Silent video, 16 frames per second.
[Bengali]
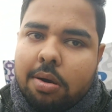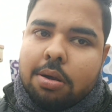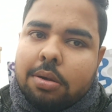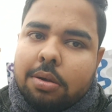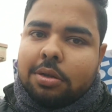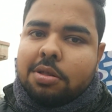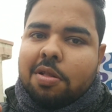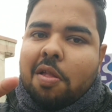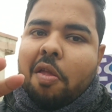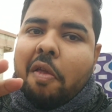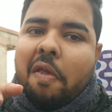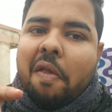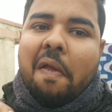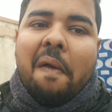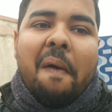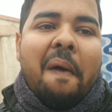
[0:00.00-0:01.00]
তারপর ওখান
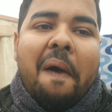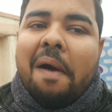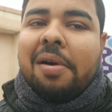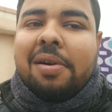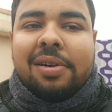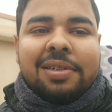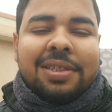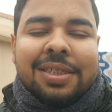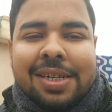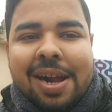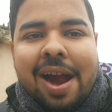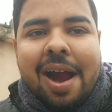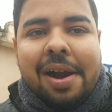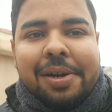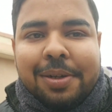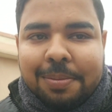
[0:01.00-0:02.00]
থেকে যাব কম্পিউটার শেখার
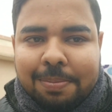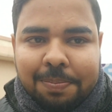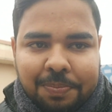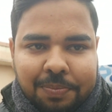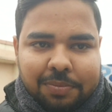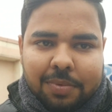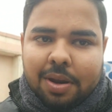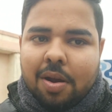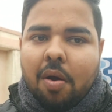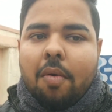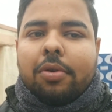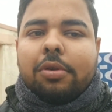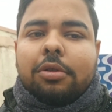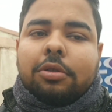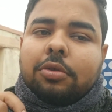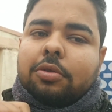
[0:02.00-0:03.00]
জন্যে তো চলো
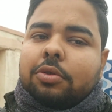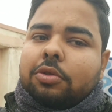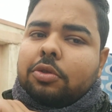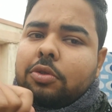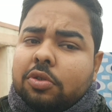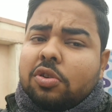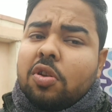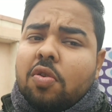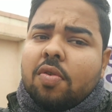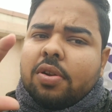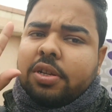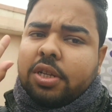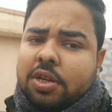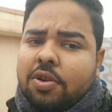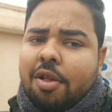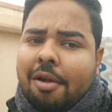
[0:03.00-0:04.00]
এখন বেরোনো
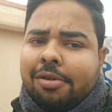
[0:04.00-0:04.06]
যাক